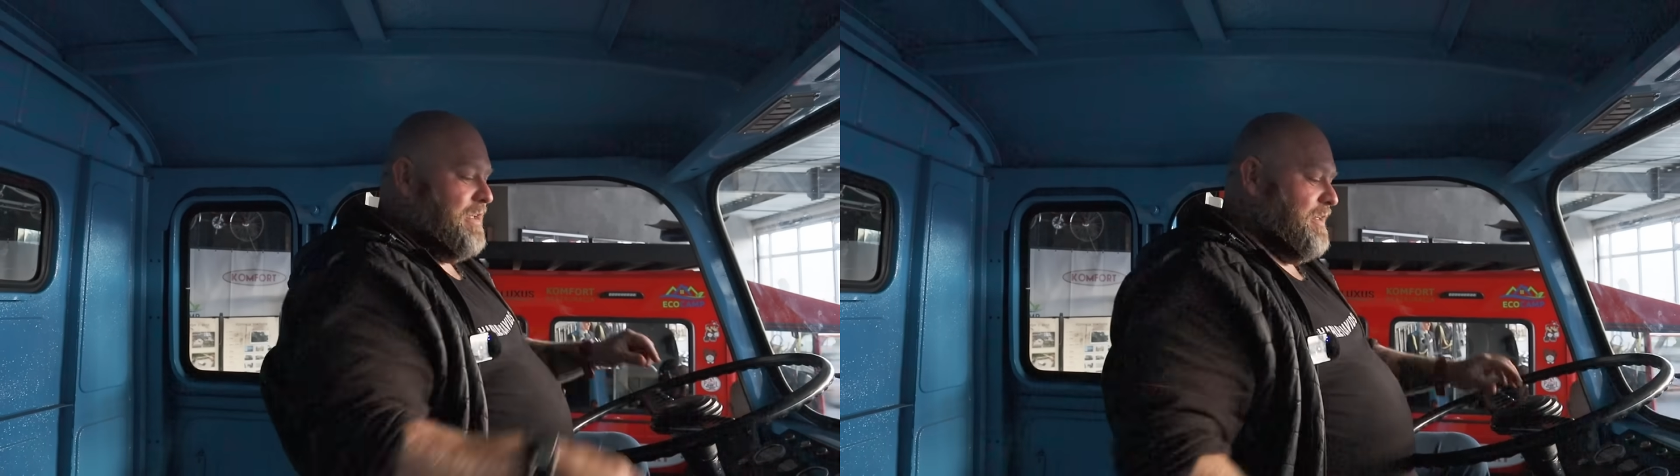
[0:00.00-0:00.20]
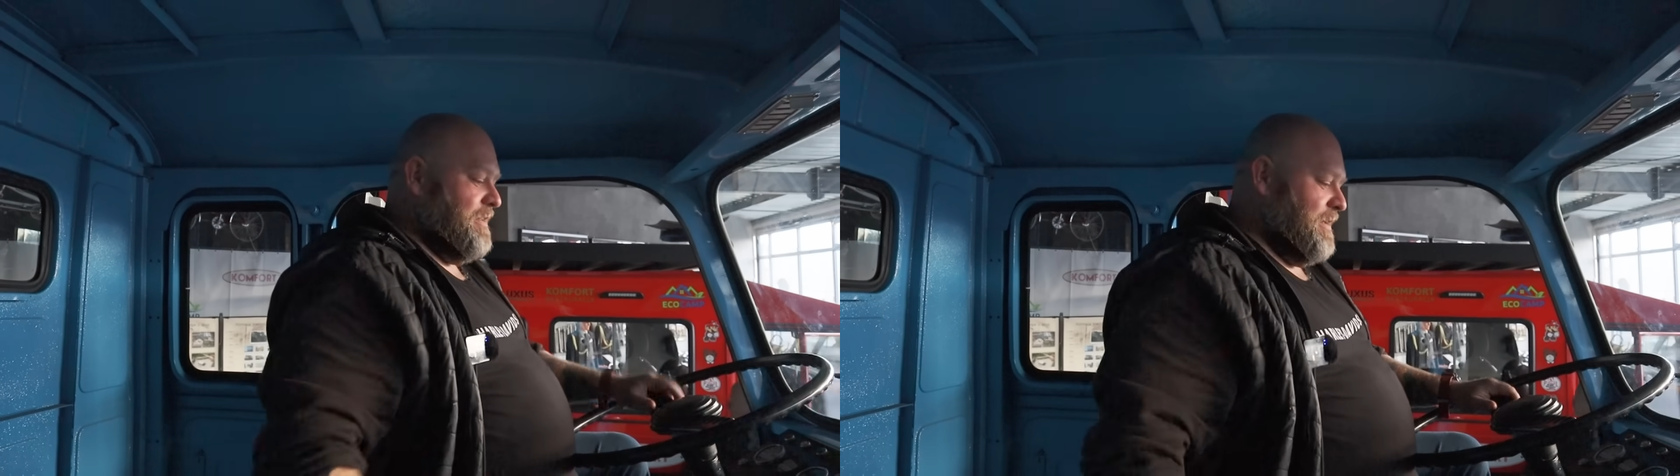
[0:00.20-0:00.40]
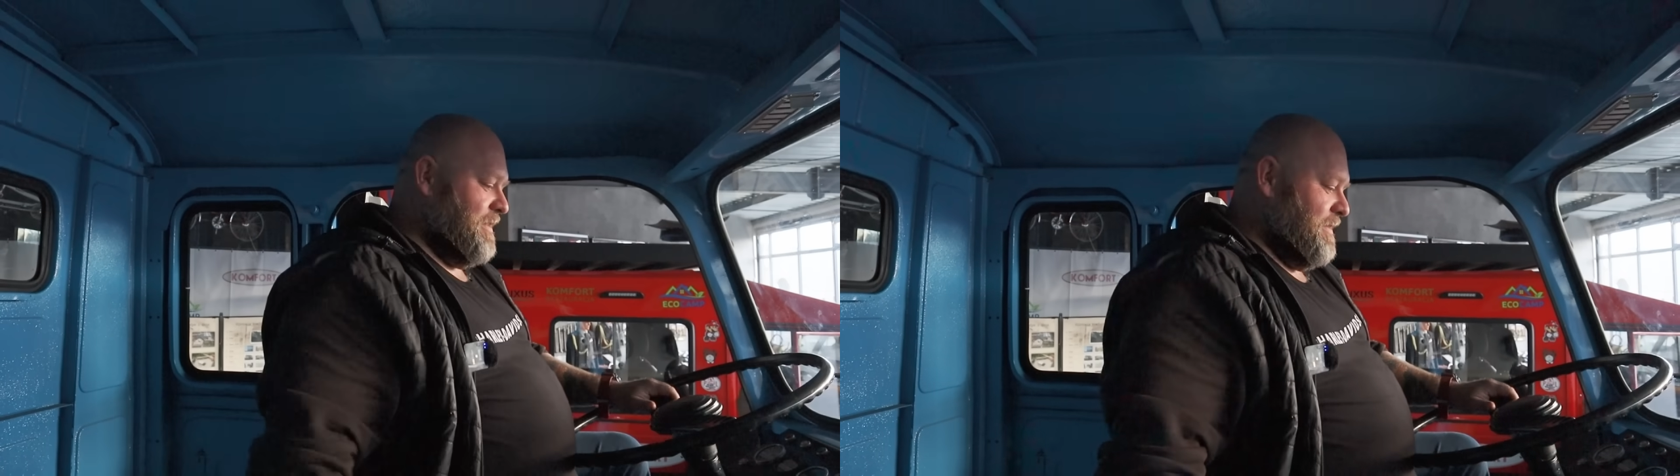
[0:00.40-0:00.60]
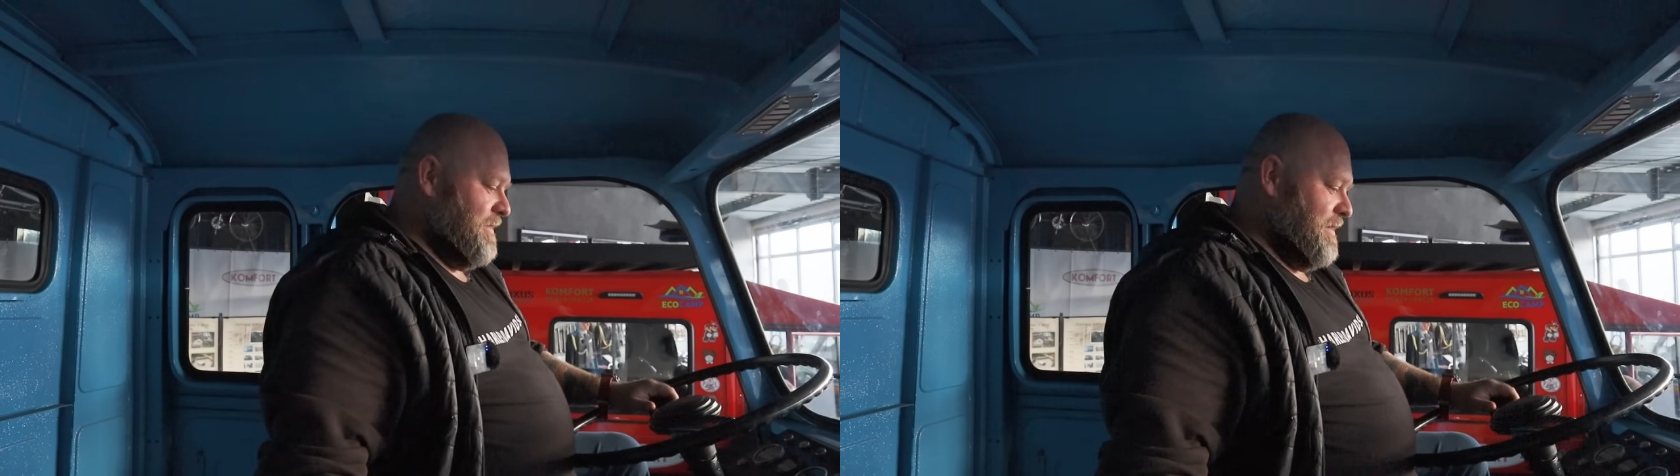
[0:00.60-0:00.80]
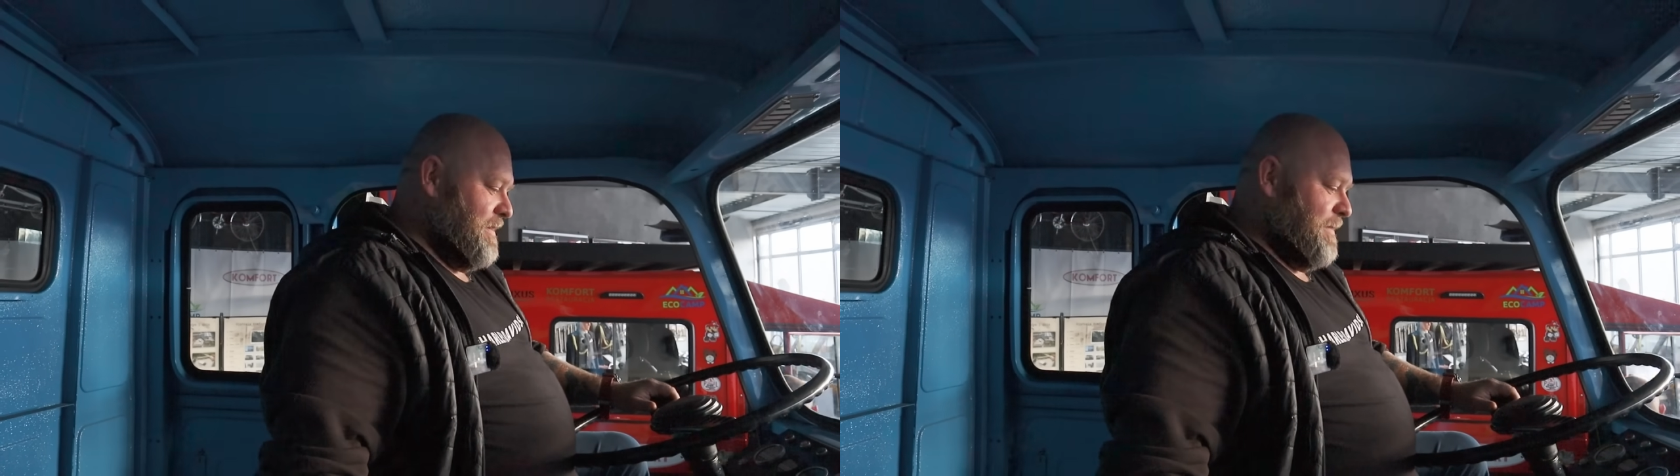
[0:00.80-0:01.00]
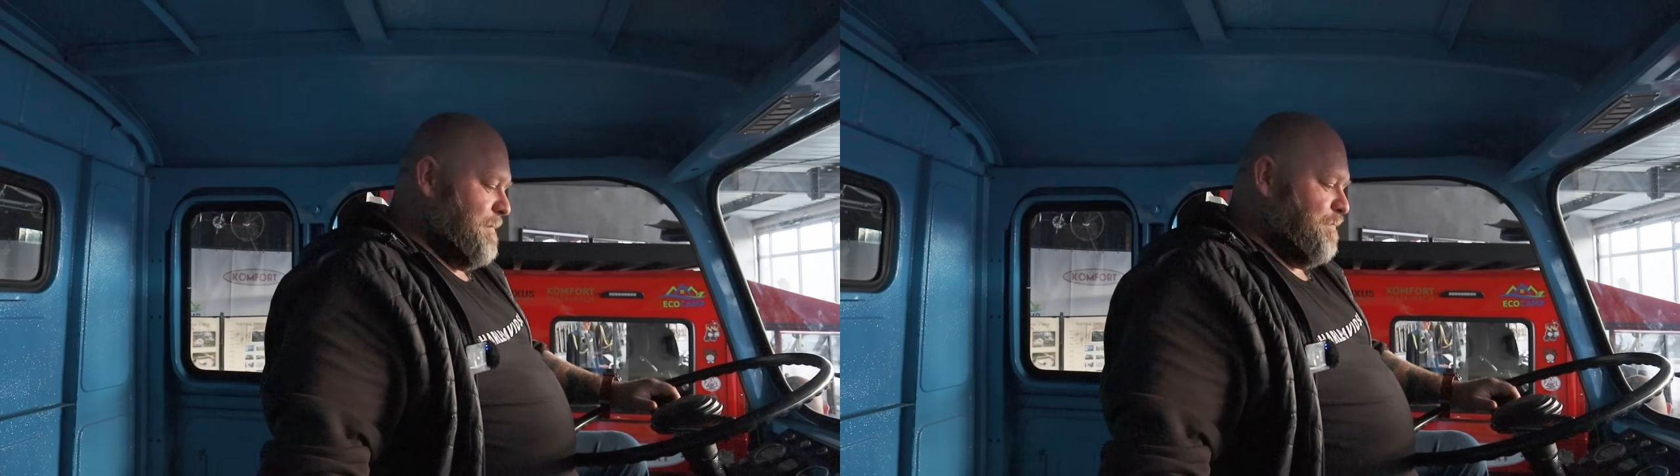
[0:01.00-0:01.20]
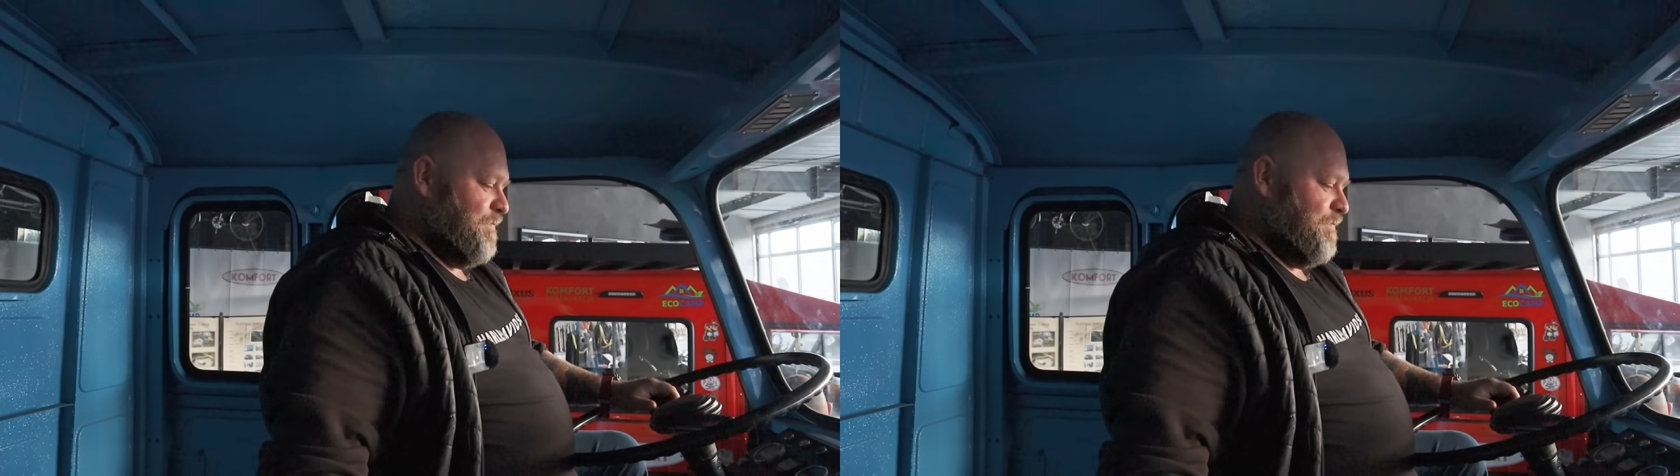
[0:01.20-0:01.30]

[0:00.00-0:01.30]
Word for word: na, na, na